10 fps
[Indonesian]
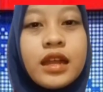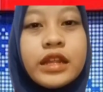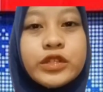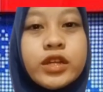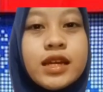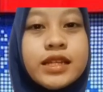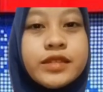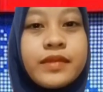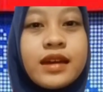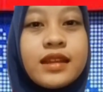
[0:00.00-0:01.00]

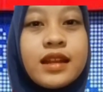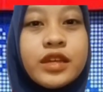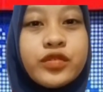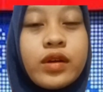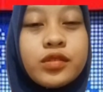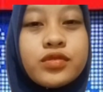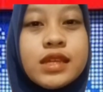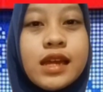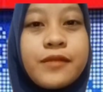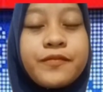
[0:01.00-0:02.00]
Nasionalisme adalah
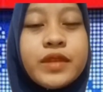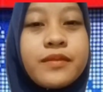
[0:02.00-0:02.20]
suatu sikap